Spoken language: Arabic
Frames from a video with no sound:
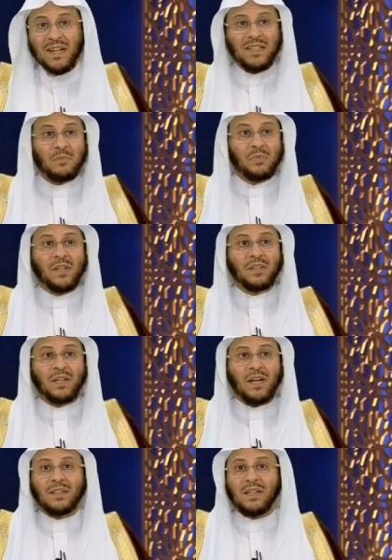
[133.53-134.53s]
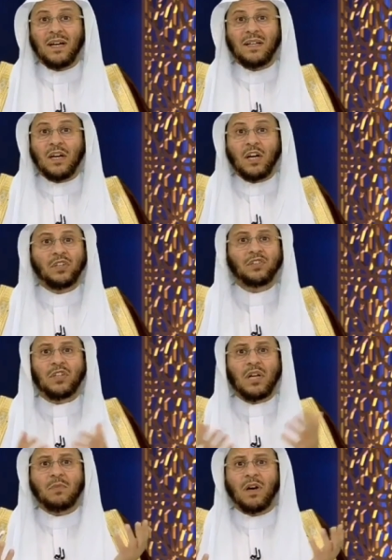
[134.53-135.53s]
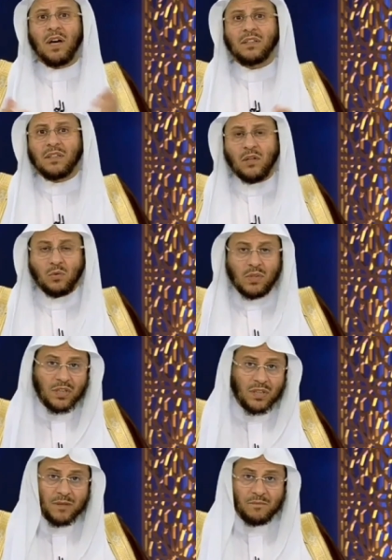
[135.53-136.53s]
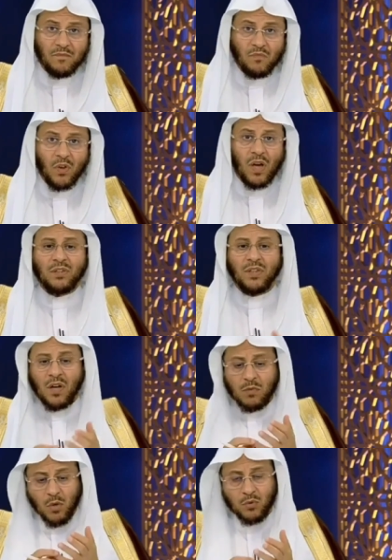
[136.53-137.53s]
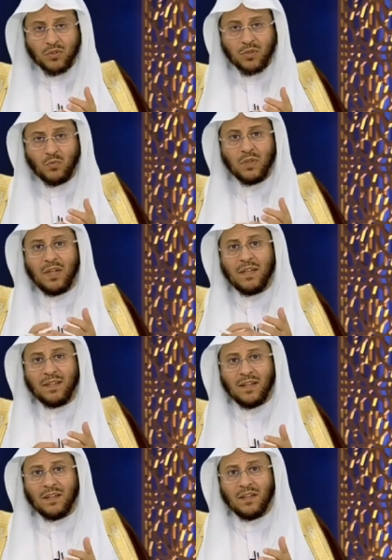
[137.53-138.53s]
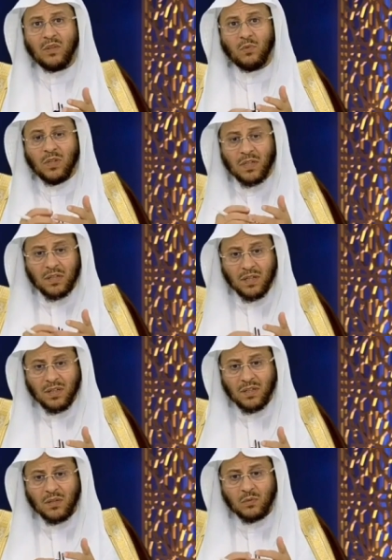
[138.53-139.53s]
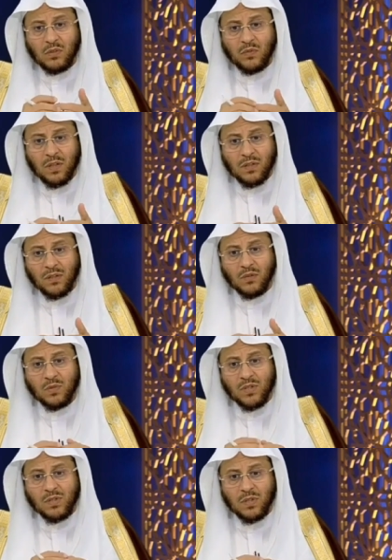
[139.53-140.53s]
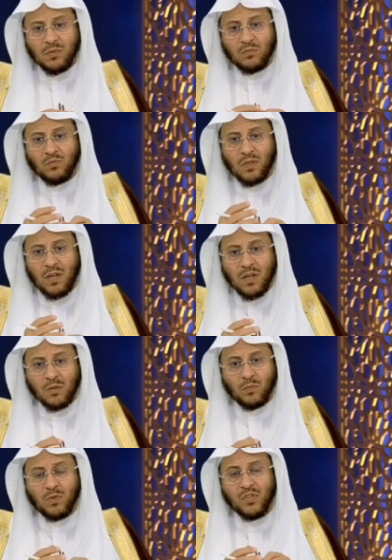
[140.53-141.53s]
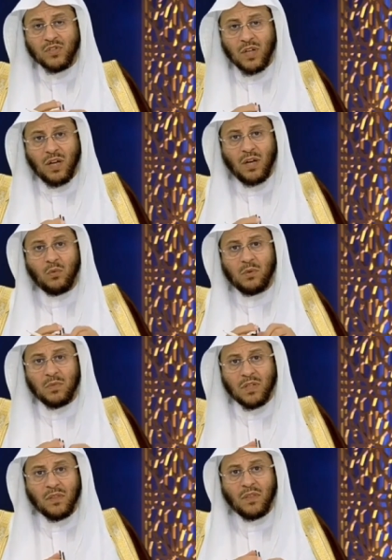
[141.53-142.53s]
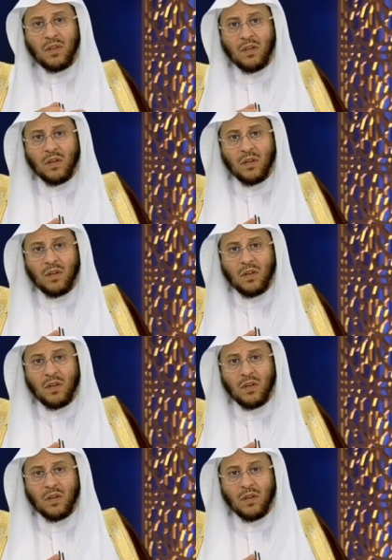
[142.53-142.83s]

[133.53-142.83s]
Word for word: يعلم بأن الله تعالى قدر مقادير كل شيء قدر الموت والحياة والغنى والفقر والسلم والحرب والصحة والمرض